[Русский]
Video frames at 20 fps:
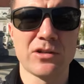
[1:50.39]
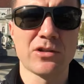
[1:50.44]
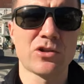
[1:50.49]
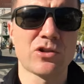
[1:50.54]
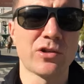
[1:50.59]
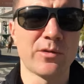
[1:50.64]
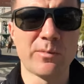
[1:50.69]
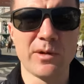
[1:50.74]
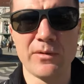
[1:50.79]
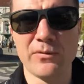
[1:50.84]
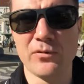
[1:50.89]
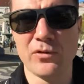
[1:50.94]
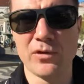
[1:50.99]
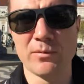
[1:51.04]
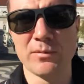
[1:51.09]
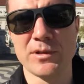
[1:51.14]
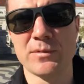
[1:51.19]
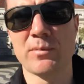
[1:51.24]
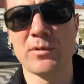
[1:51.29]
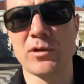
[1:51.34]
чтобы
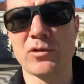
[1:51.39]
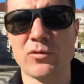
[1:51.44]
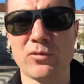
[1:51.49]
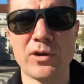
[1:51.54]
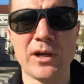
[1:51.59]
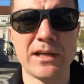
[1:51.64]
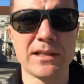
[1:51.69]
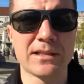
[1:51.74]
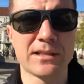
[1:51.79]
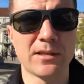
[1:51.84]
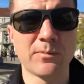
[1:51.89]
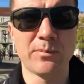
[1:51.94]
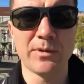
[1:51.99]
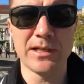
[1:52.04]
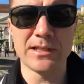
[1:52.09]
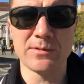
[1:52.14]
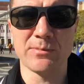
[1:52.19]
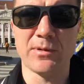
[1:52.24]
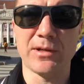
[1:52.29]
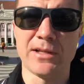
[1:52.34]
оформить португальский
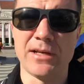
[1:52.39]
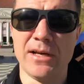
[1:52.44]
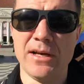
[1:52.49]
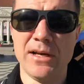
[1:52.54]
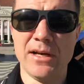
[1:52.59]
паспорт.